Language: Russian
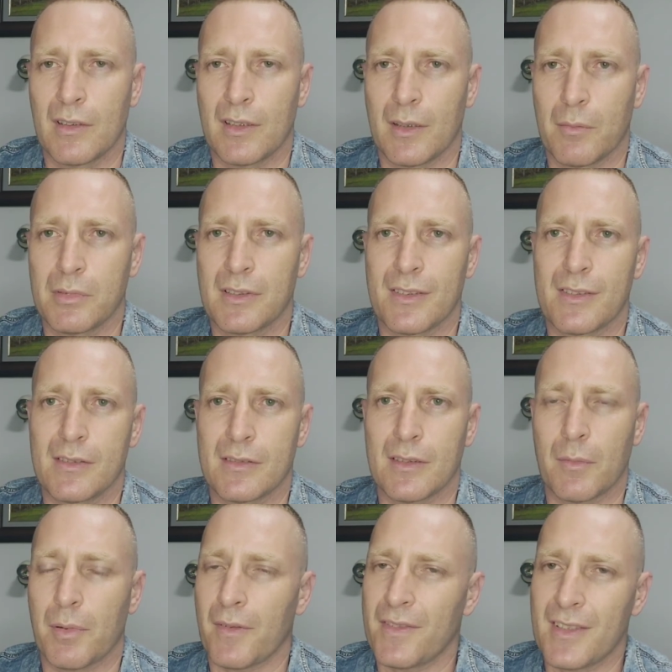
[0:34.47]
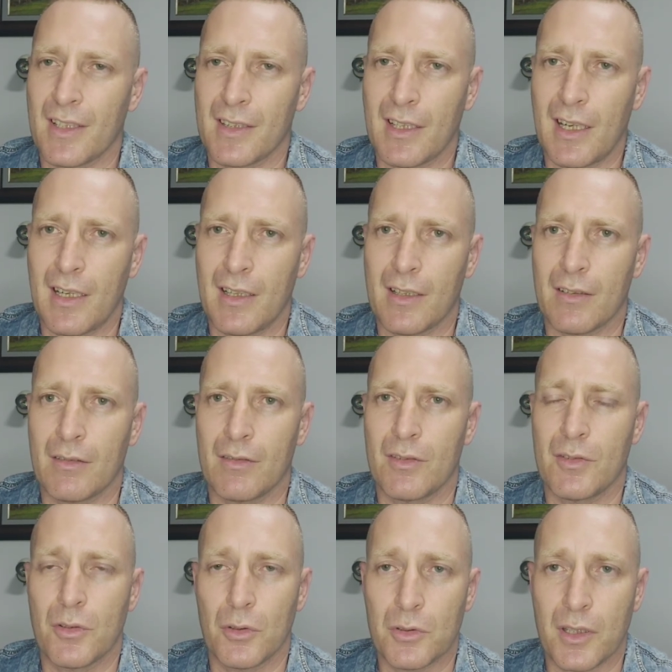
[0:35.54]
Это было сделано профессионально,
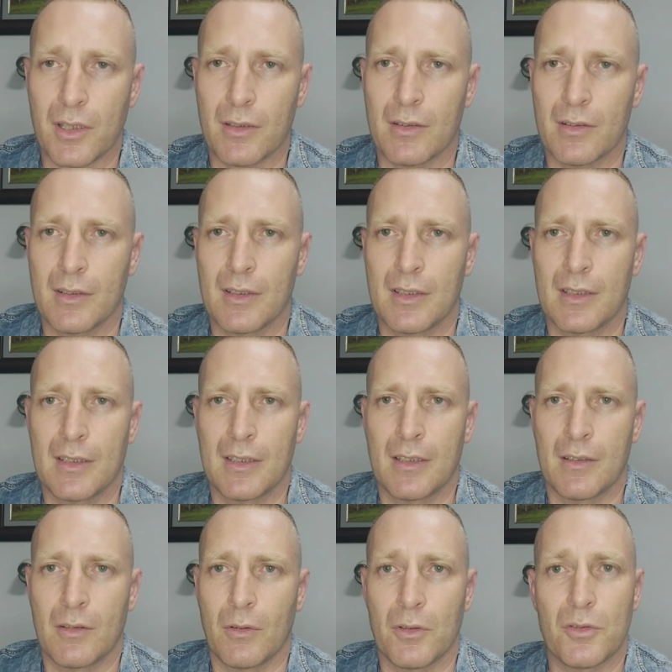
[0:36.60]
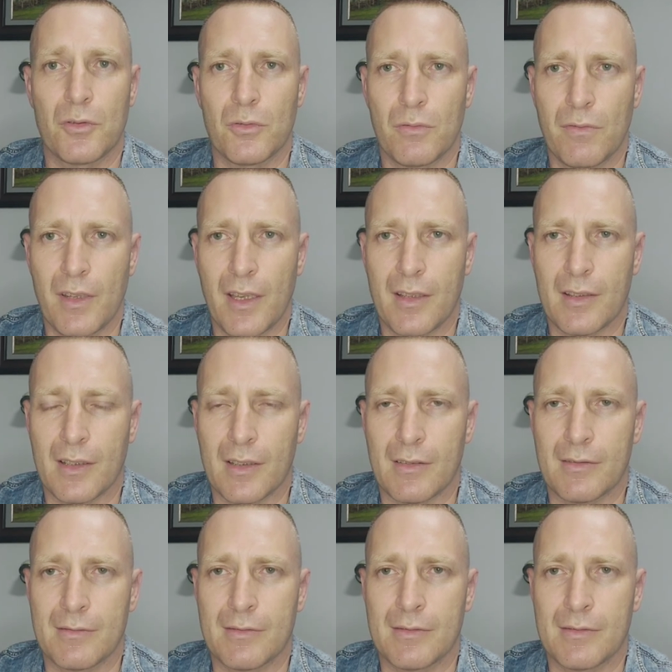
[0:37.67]
четко, очень уверенно